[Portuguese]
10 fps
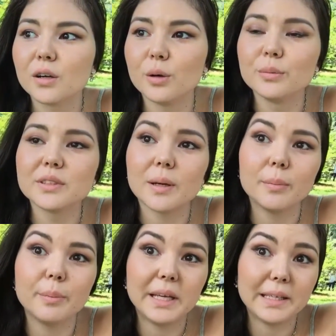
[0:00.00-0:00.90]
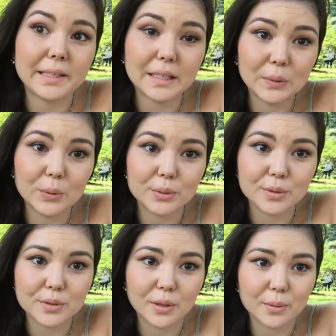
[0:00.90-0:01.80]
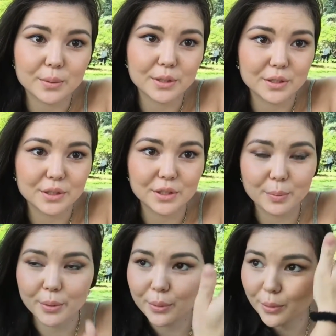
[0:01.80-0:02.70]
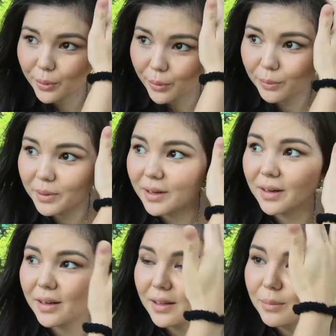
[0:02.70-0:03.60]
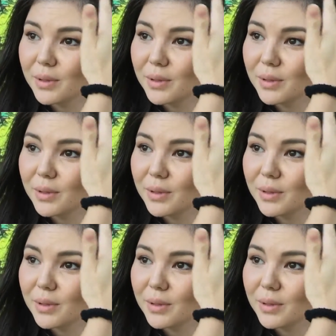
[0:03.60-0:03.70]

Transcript: Como tá bem calor no sol, a gente procurou uma,